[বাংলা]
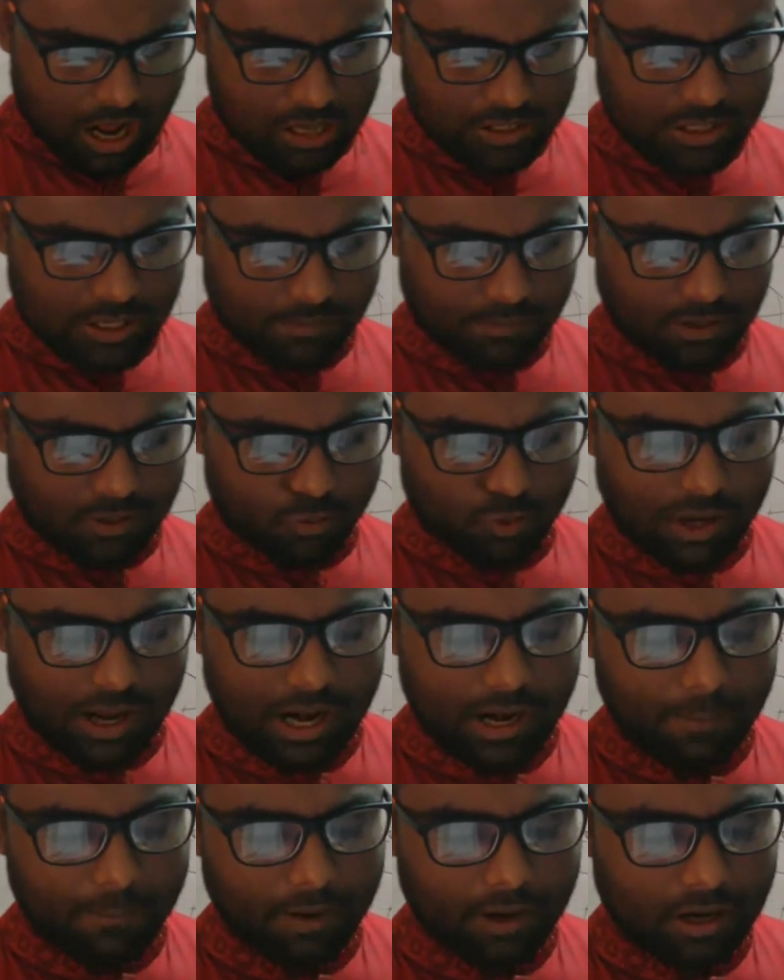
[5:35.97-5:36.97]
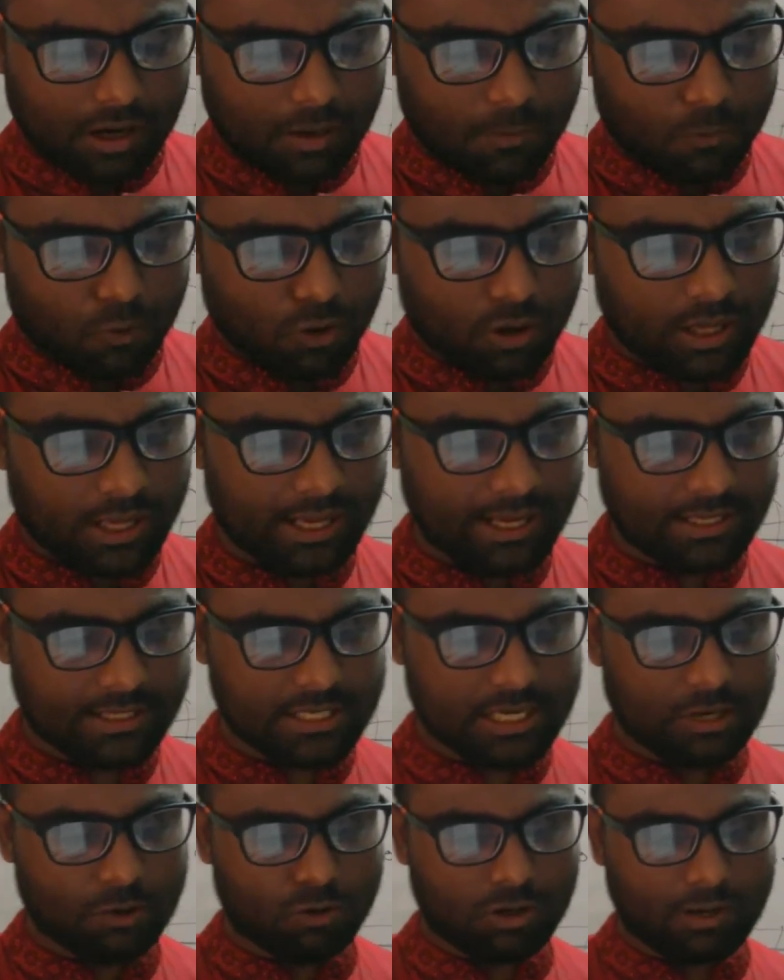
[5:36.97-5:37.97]
আশাবকাতুল আলামিয়া নামক
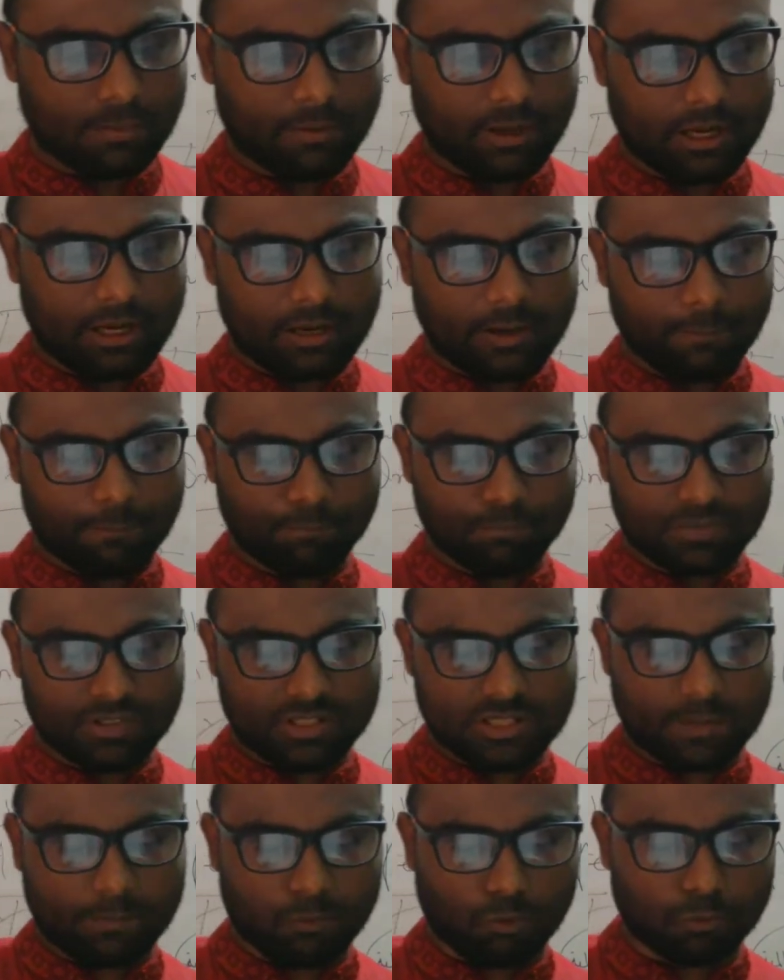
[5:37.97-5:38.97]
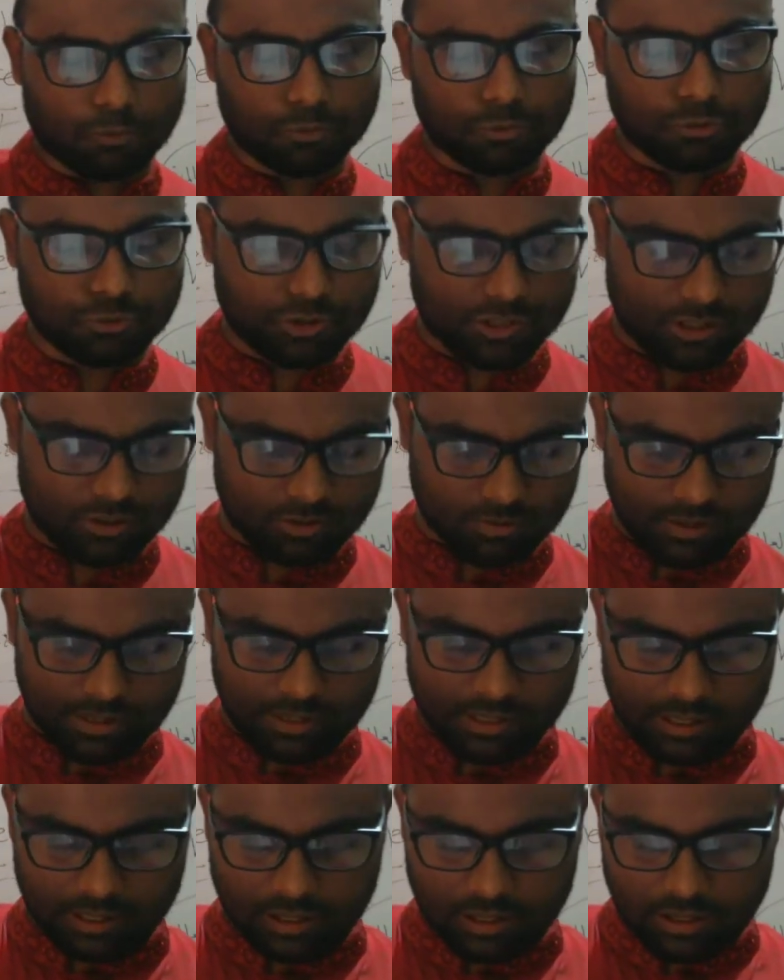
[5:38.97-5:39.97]
শিরোনামের যে প্রবন্ধটি
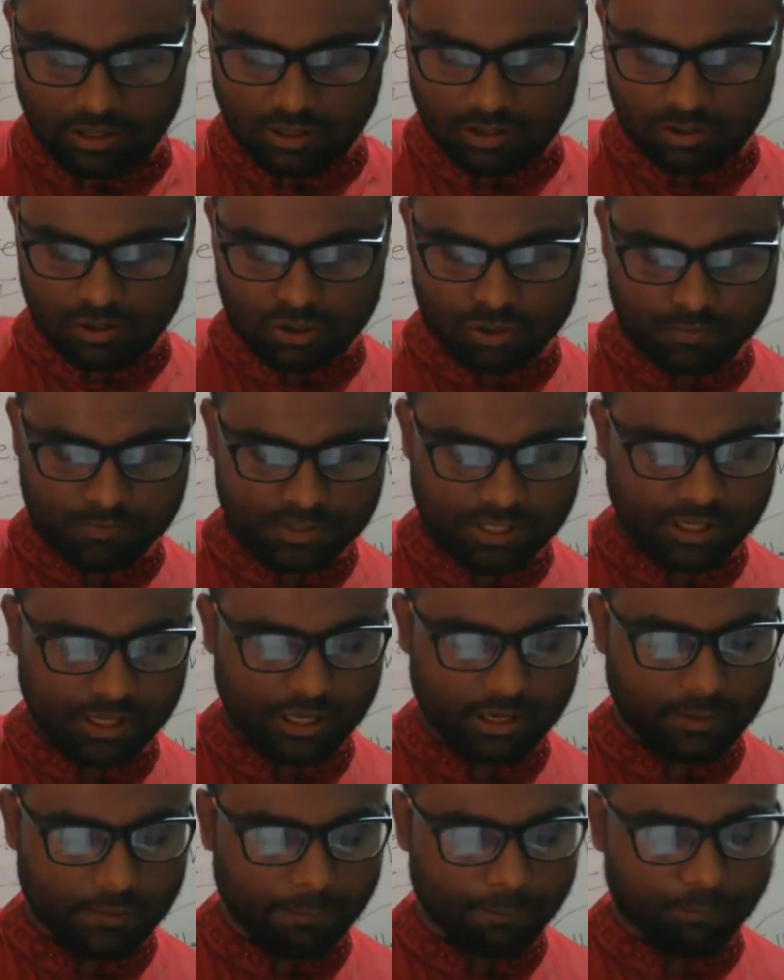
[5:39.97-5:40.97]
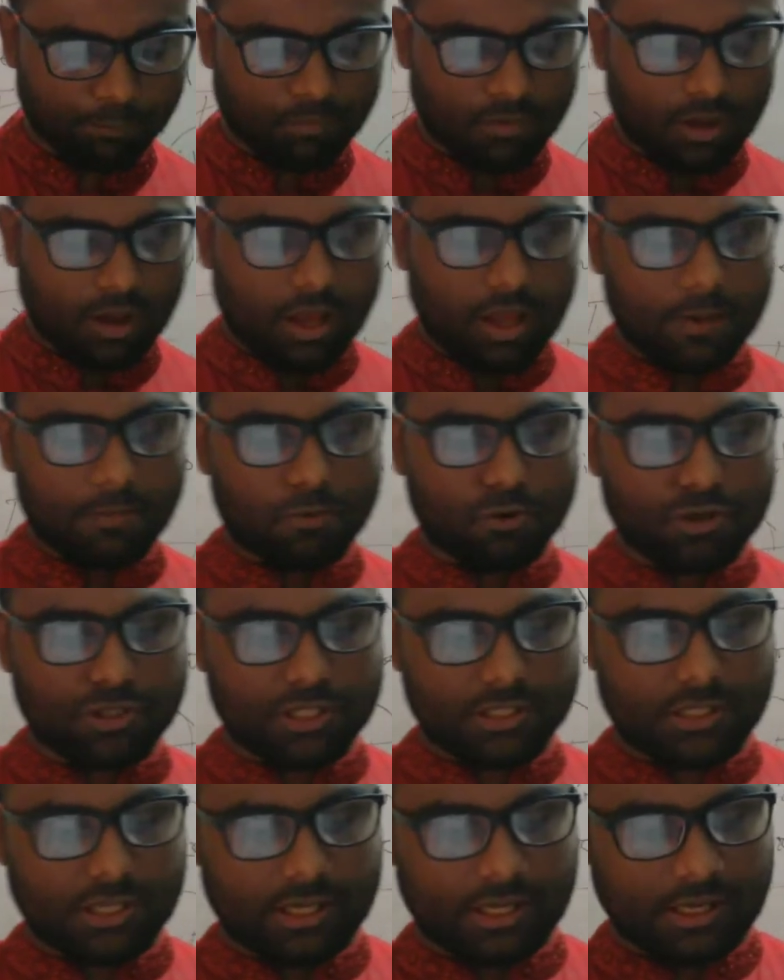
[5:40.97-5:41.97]
তোমাদের দশম শ্রেণীর এই
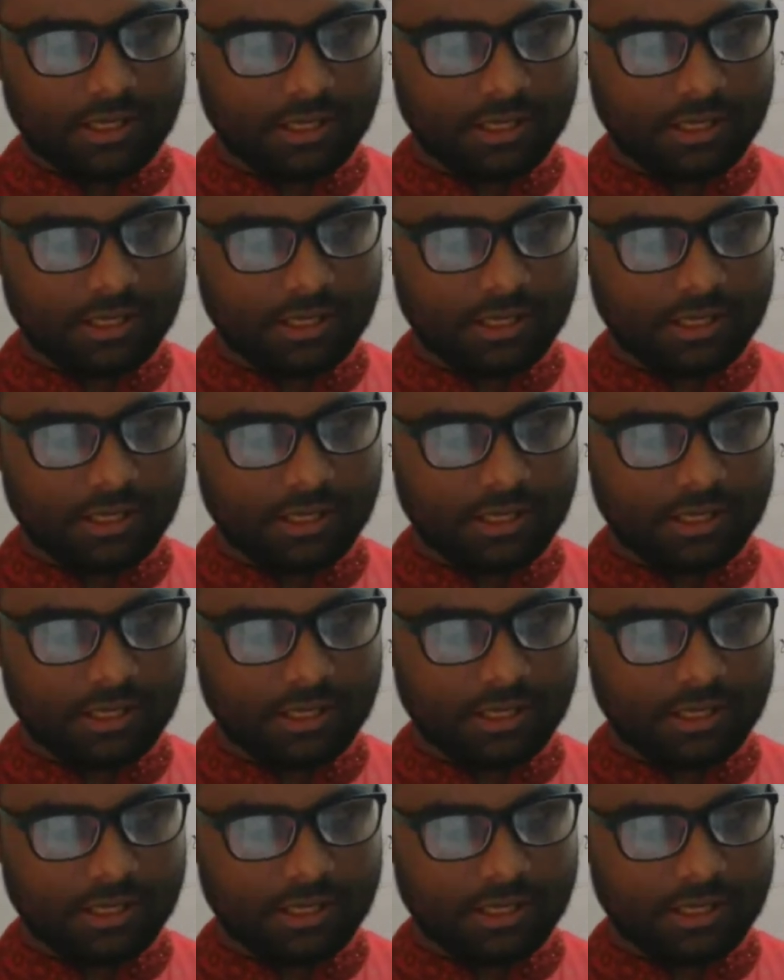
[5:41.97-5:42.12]
বইটিতে